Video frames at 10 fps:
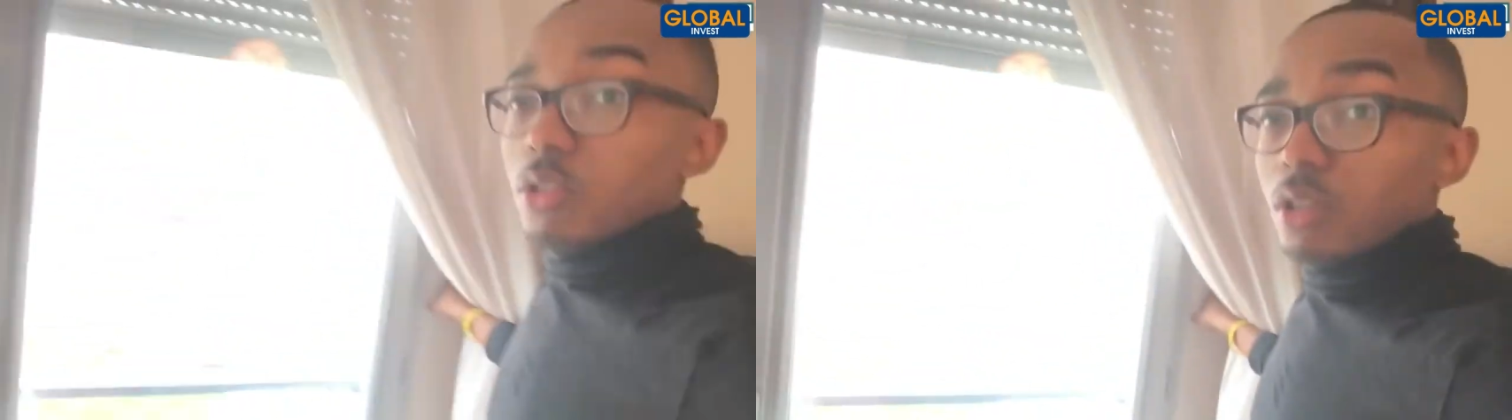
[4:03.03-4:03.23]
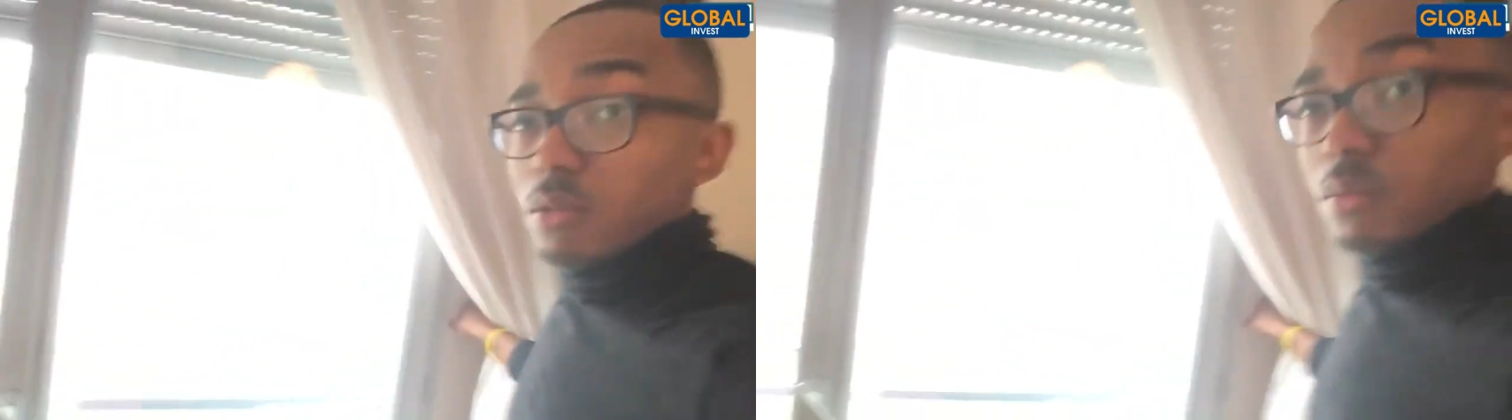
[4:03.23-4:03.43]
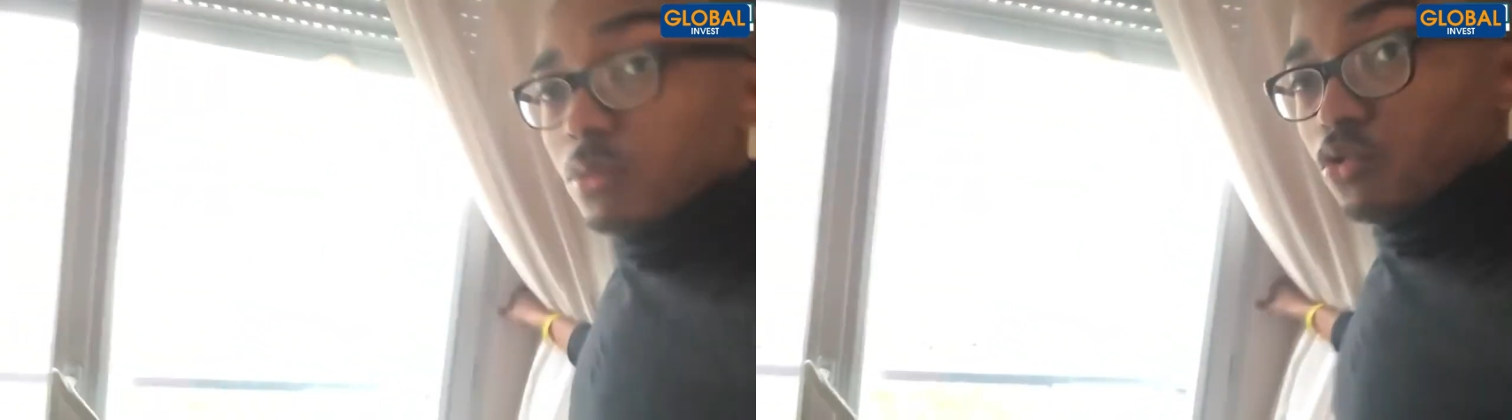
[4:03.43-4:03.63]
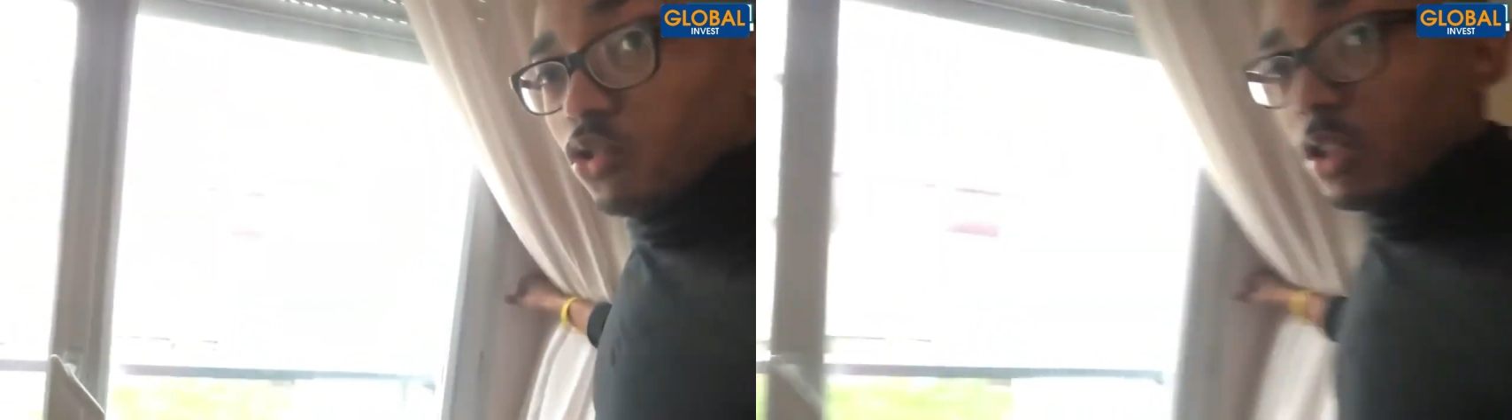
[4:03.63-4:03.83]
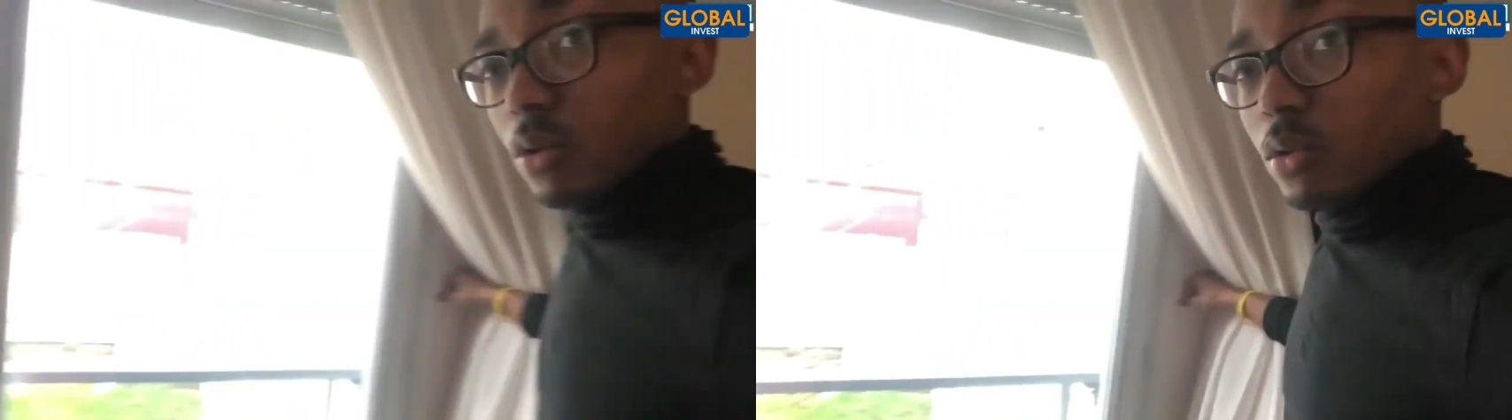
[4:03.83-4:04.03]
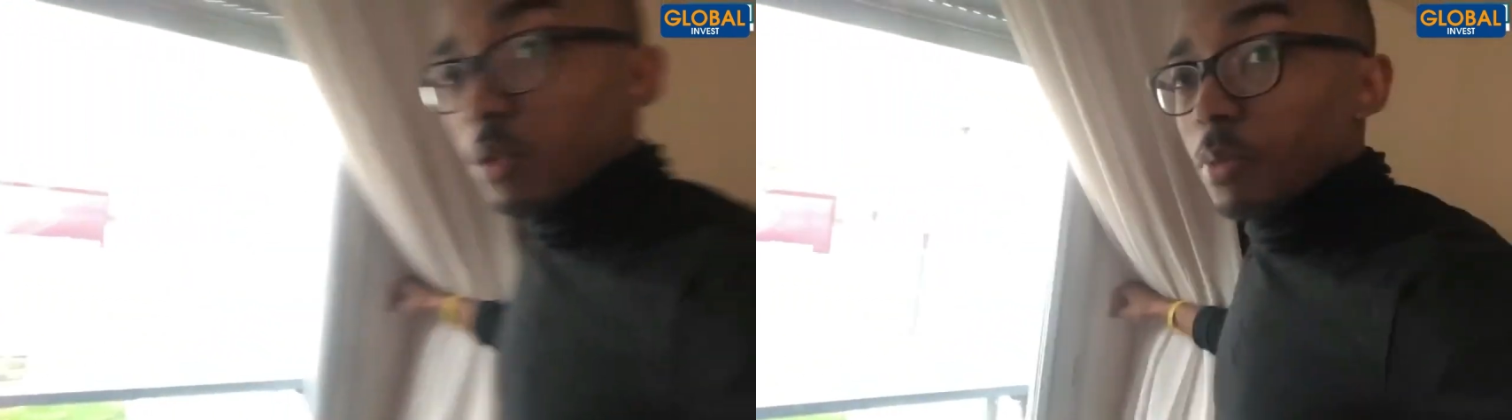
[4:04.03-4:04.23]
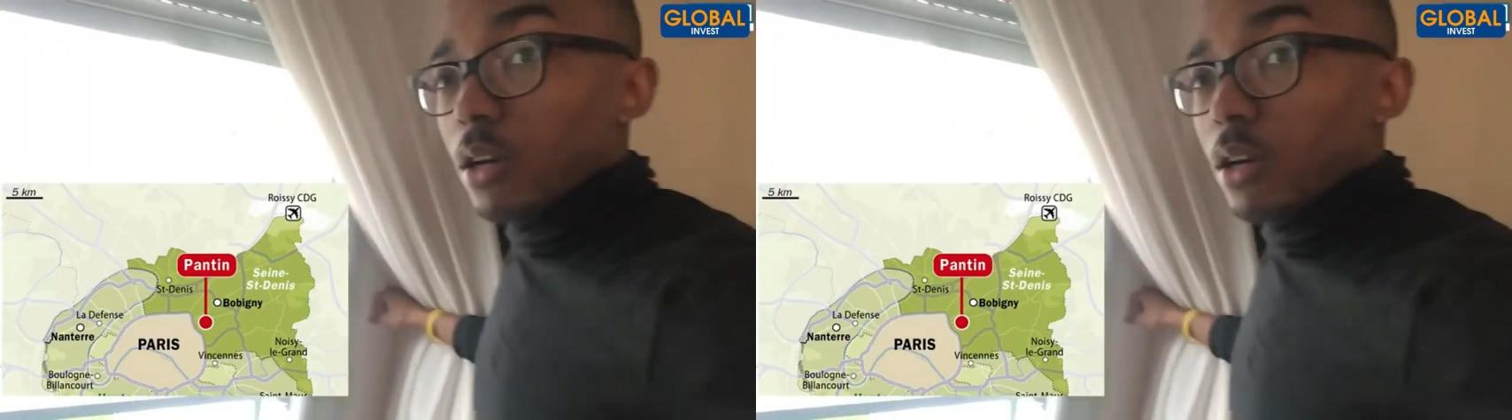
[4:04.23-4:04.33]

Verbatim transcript: Pantin, juste à côté de